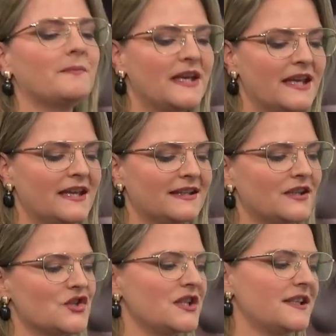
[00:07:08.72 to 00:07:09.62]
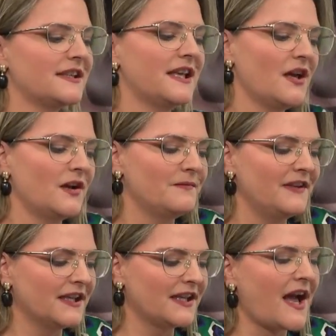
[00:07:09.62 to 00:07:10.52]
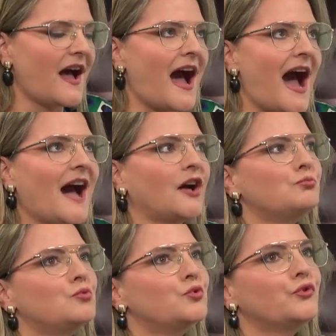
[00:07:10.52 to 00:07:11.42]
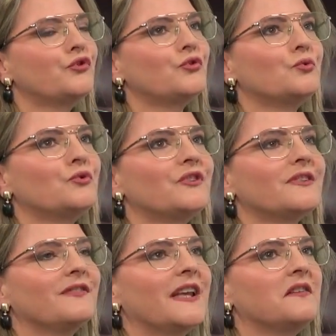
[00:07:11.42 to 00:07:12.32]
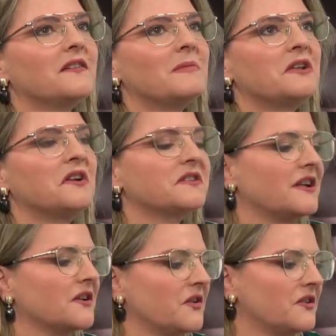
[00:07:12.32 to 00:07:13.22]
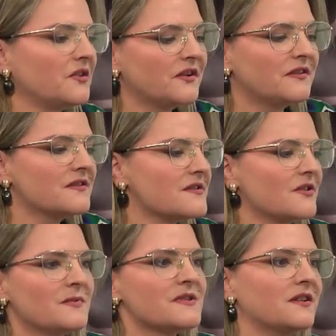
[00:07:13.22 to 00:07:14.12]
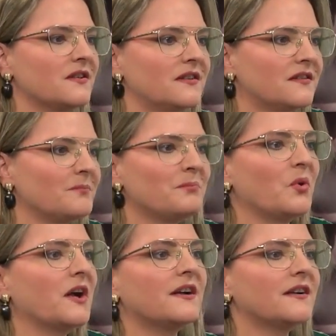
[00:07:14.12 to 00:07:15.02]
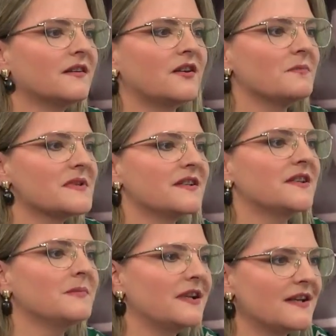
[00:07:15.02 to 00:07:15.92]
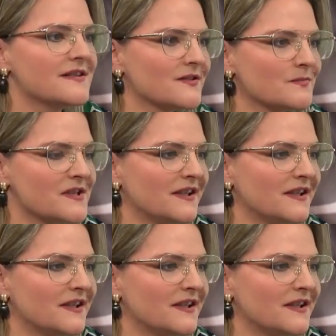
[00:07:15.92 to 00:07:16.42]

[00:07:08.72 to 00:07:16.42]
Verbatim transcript: haben, die Geschichte wegen Armut und wenn man halt kein Geld hat, dann soll man sich halt am Burger kann man sich immer leisten, um